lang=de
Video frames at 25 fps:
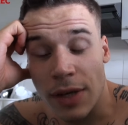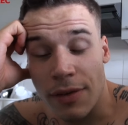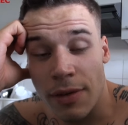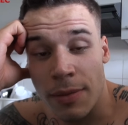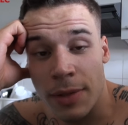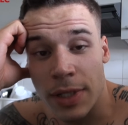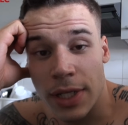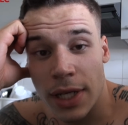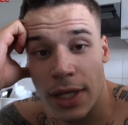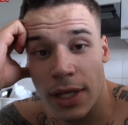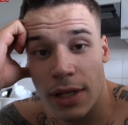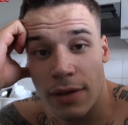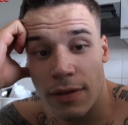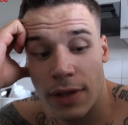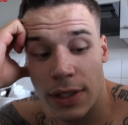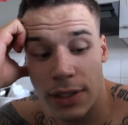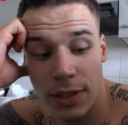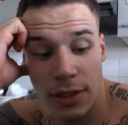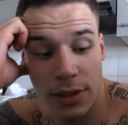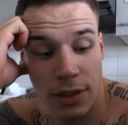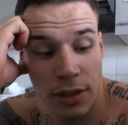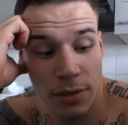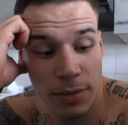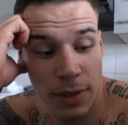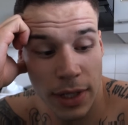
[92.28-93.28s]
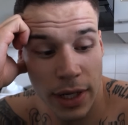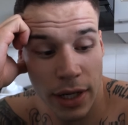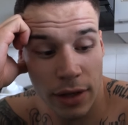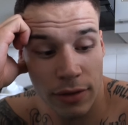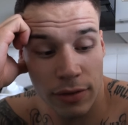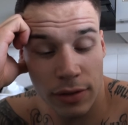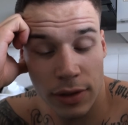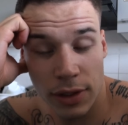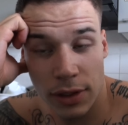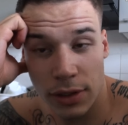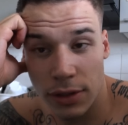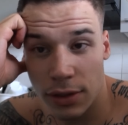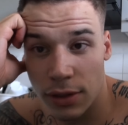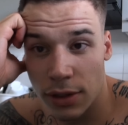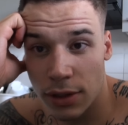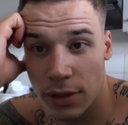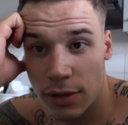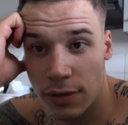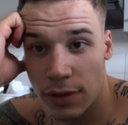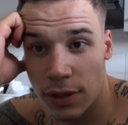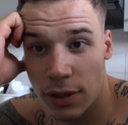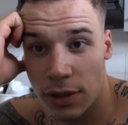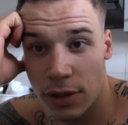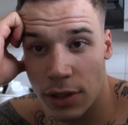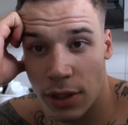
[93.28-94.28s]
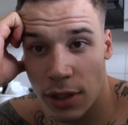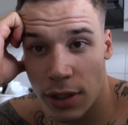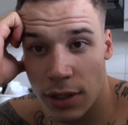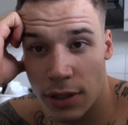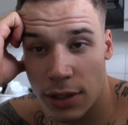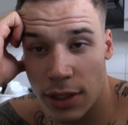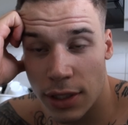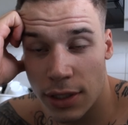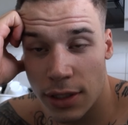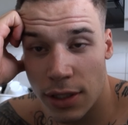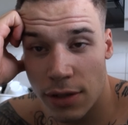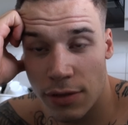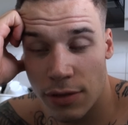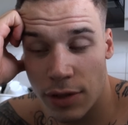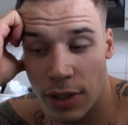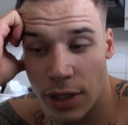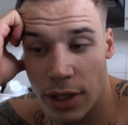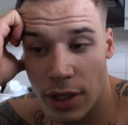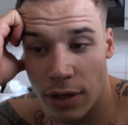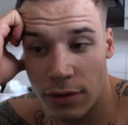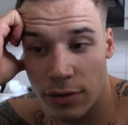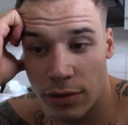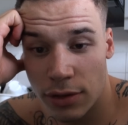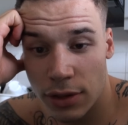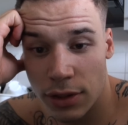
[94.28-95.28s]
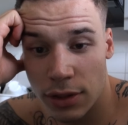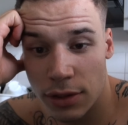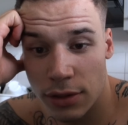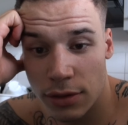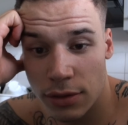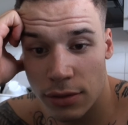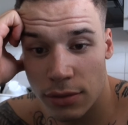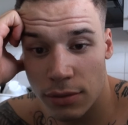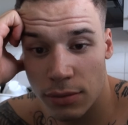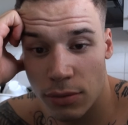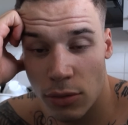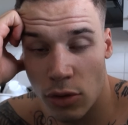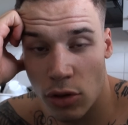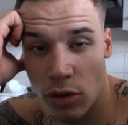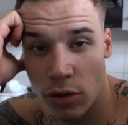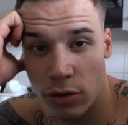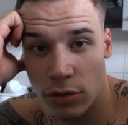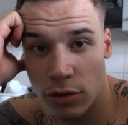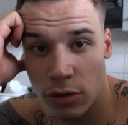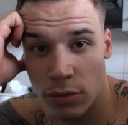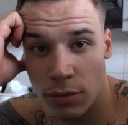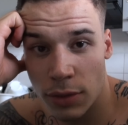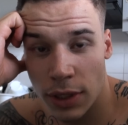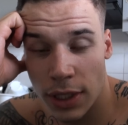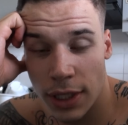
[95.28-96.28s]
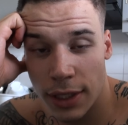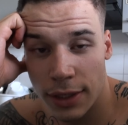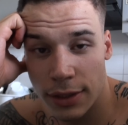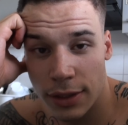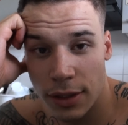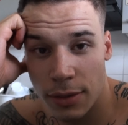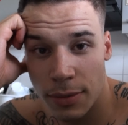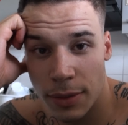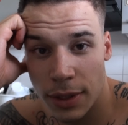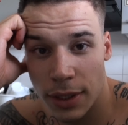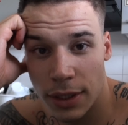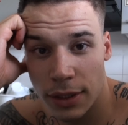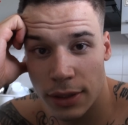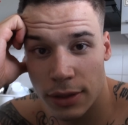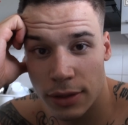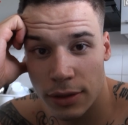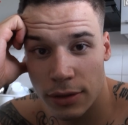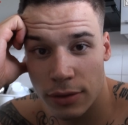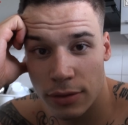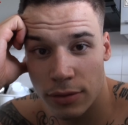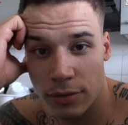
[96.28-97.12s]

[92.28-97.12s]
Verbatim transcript: ja, wer mich kennt, der weiß, ich liebe Kaffee. Deswegen, ich trinke sehr, sehr viel Kaffee. Morgens und mittags immer.